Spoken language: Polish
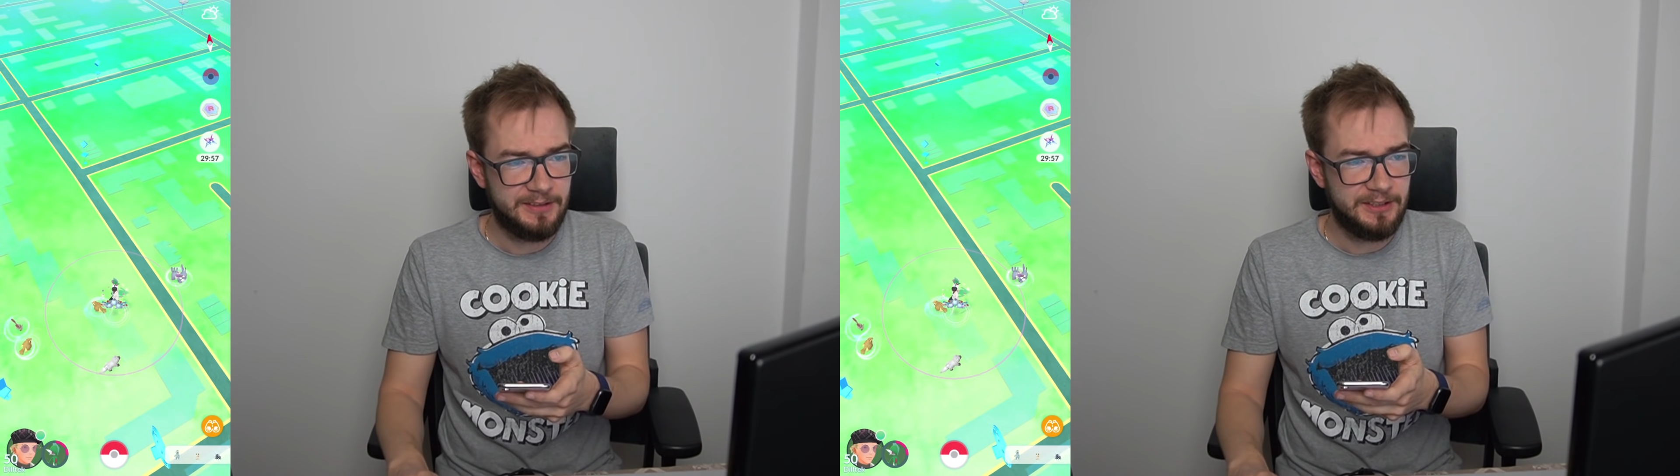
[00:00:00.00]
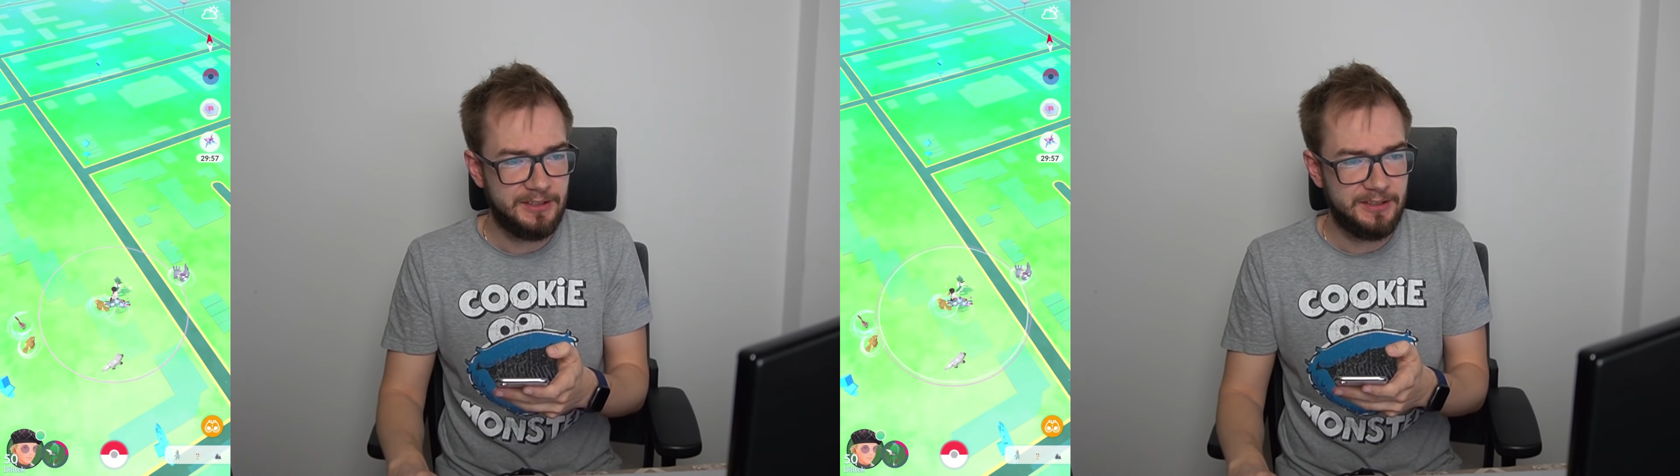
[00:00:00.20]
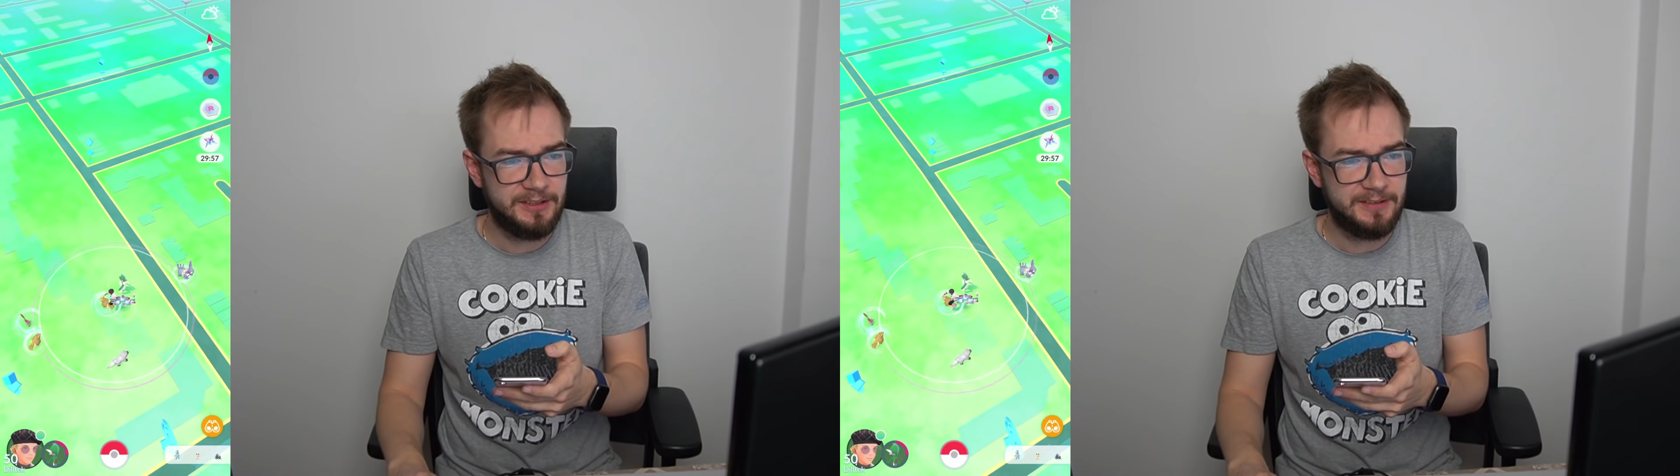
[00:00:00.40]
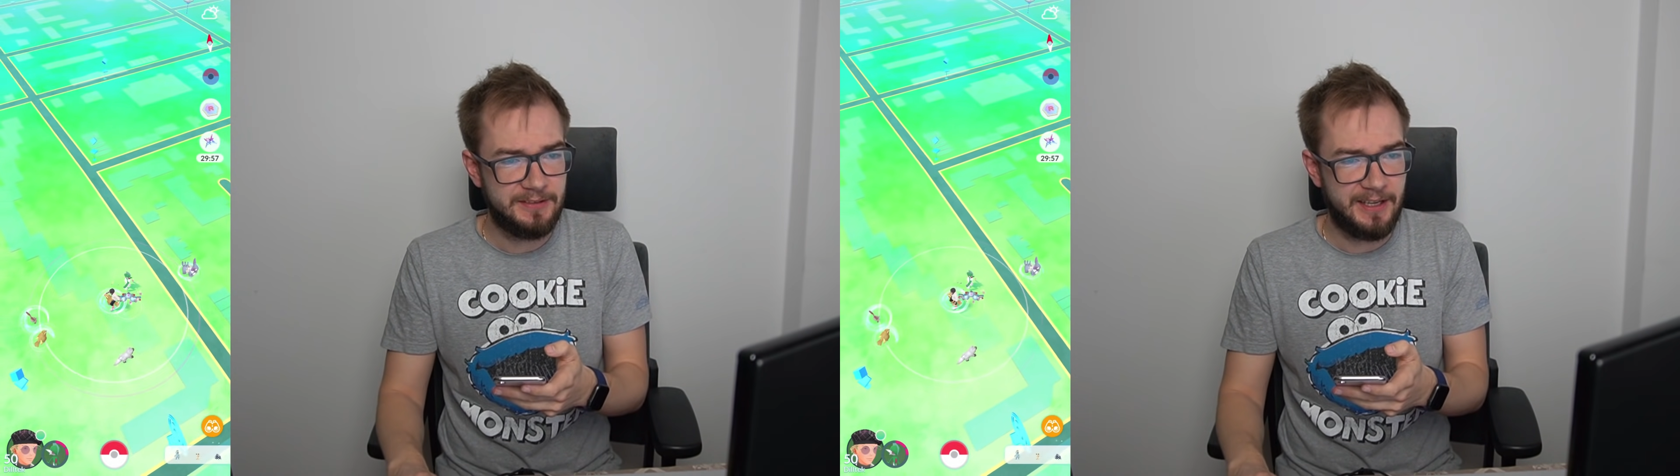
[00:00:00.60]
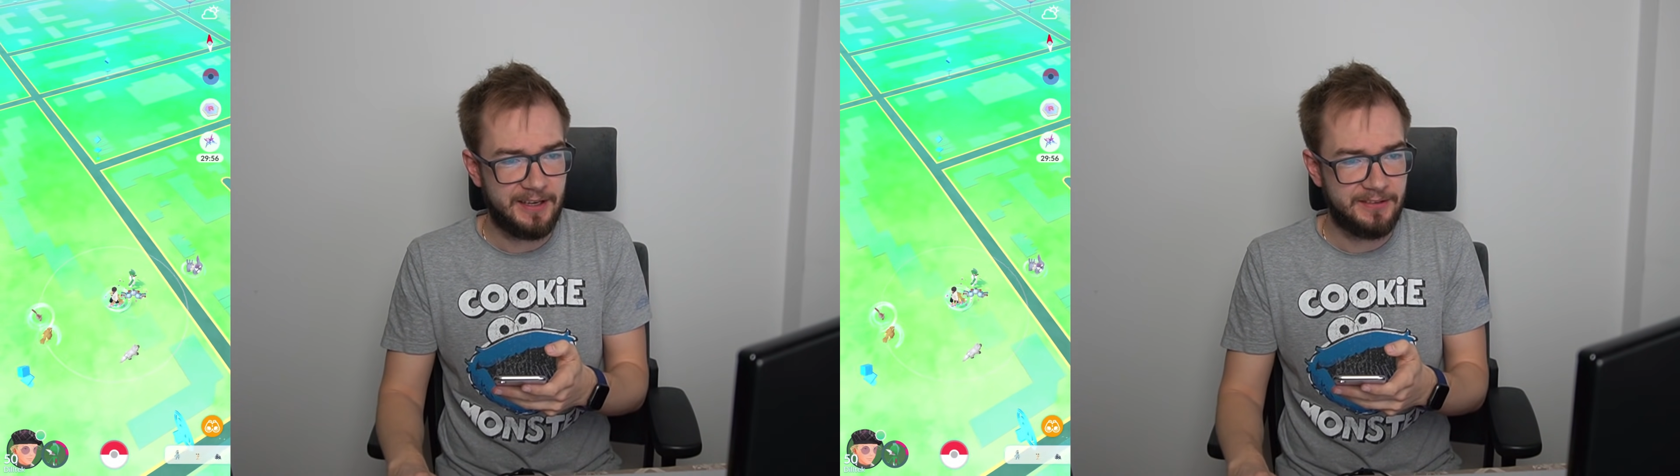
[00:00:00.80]
i
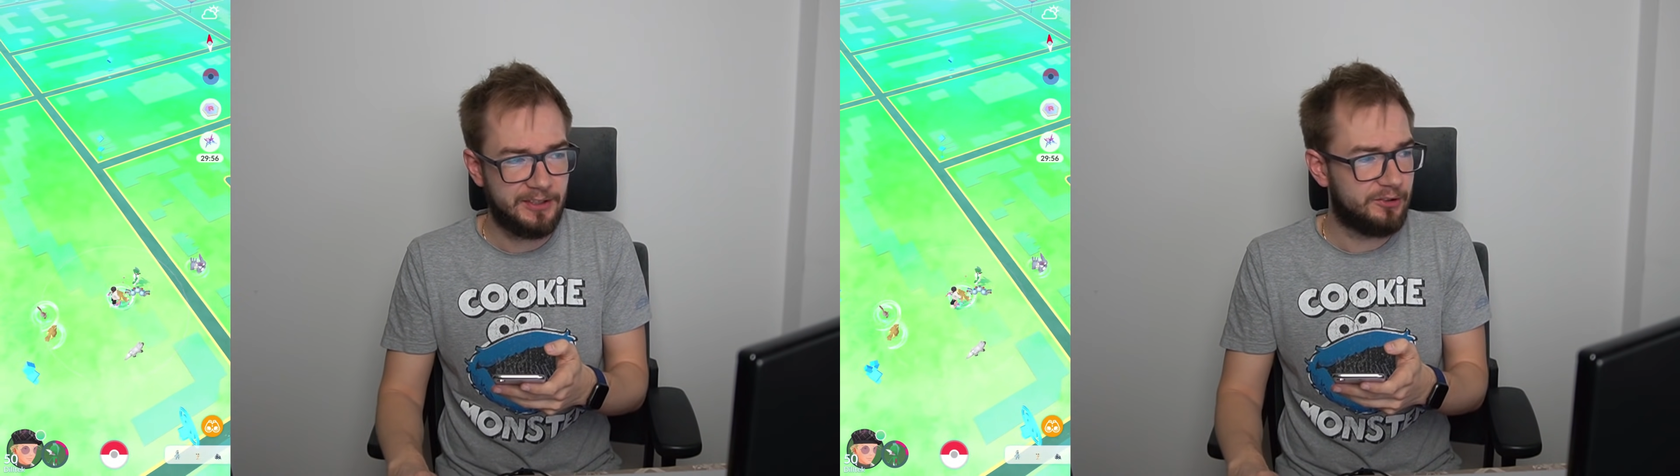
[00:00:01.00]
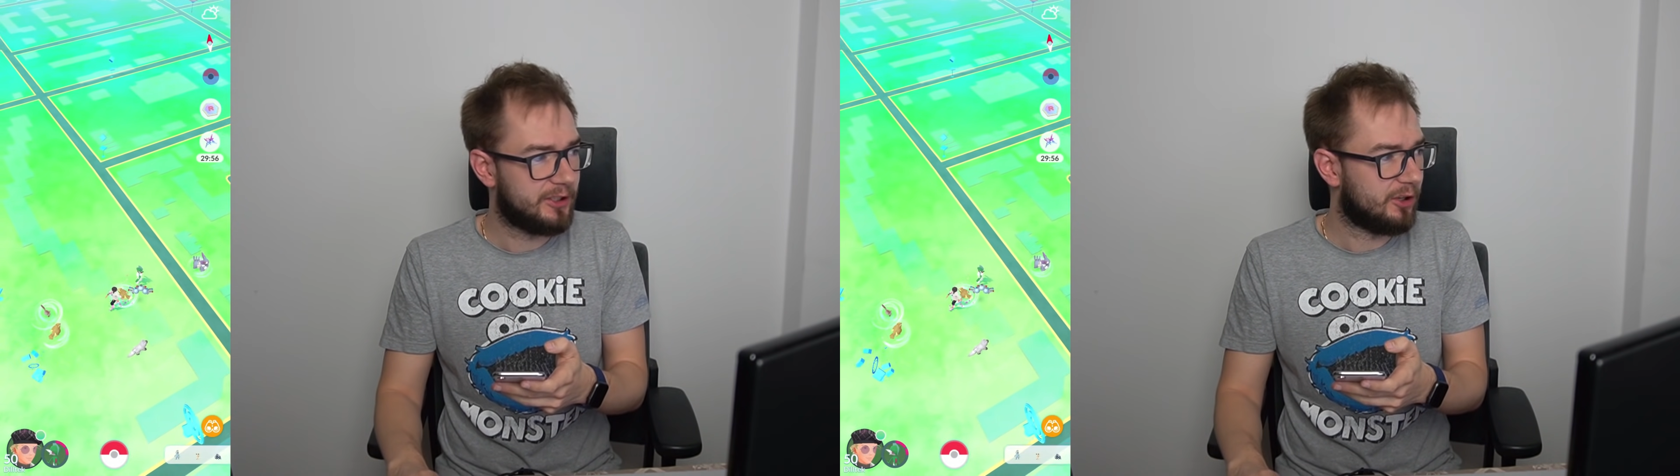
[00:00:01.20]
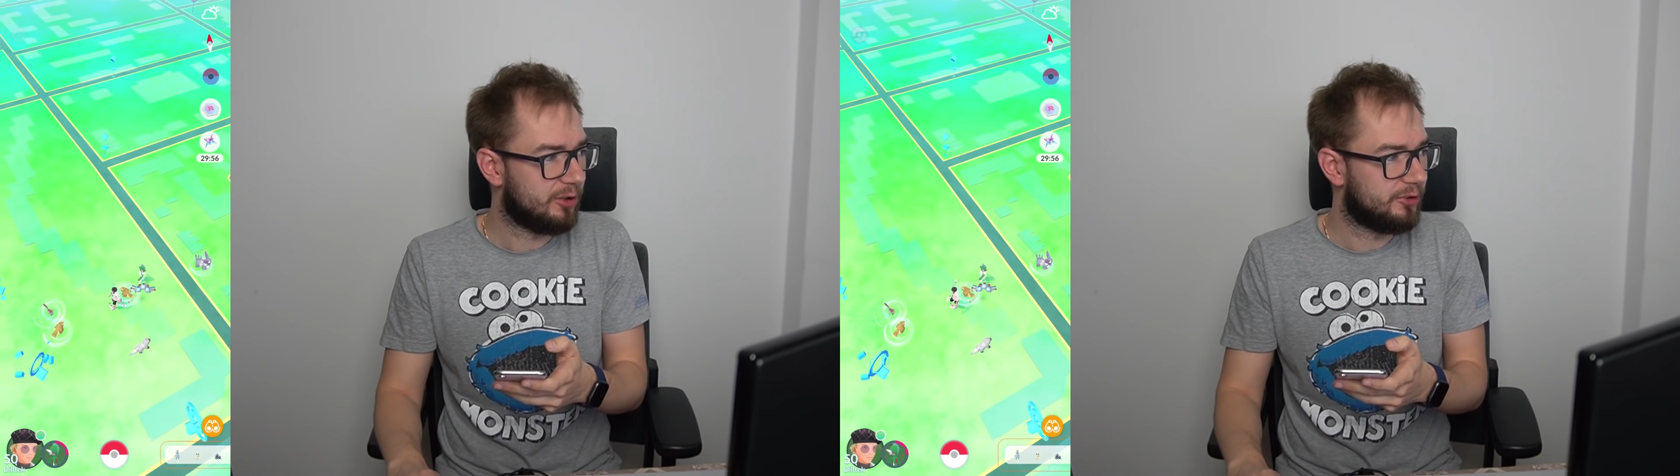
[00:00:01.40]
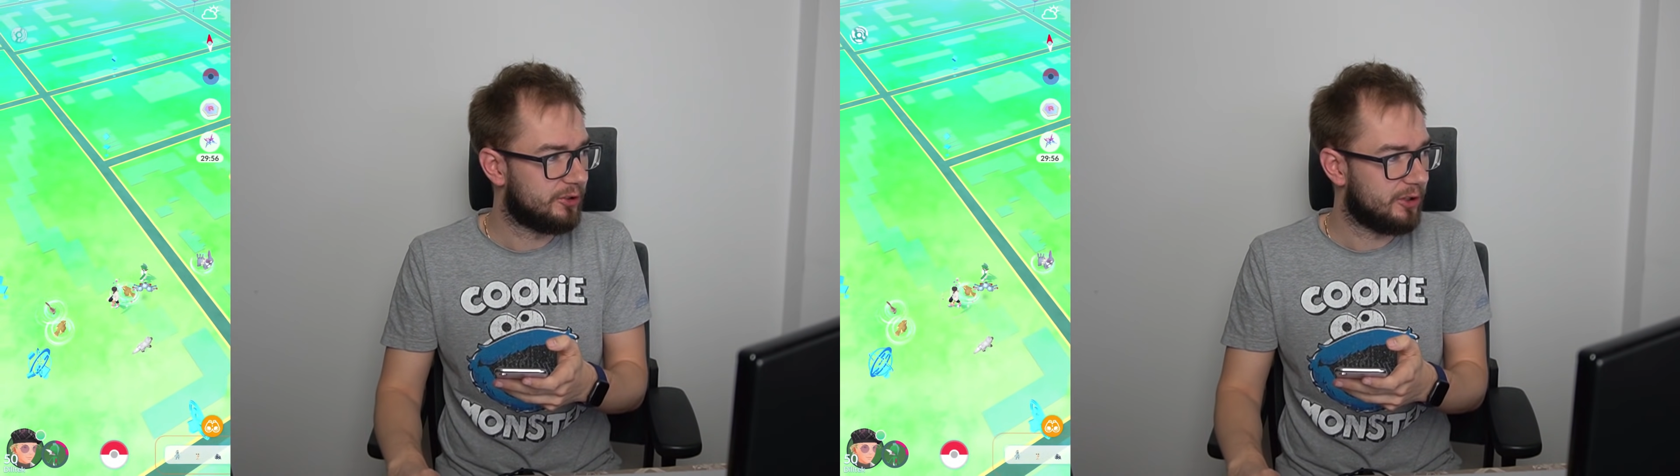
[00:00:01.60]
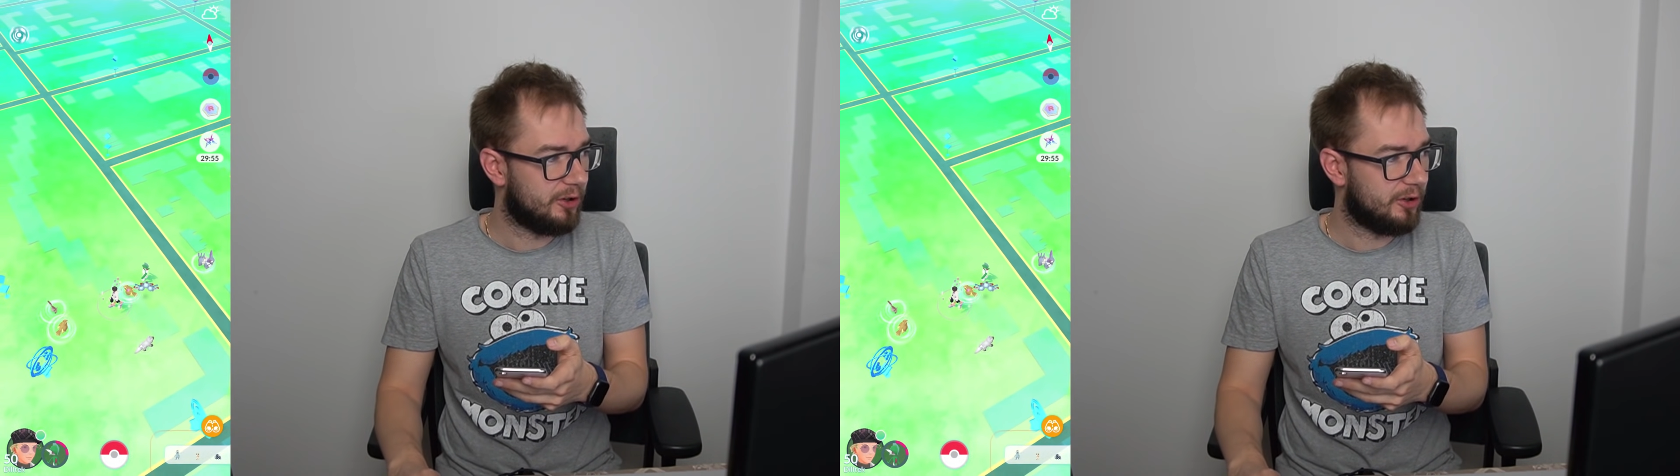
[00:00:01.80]
teraz jeśli chodzi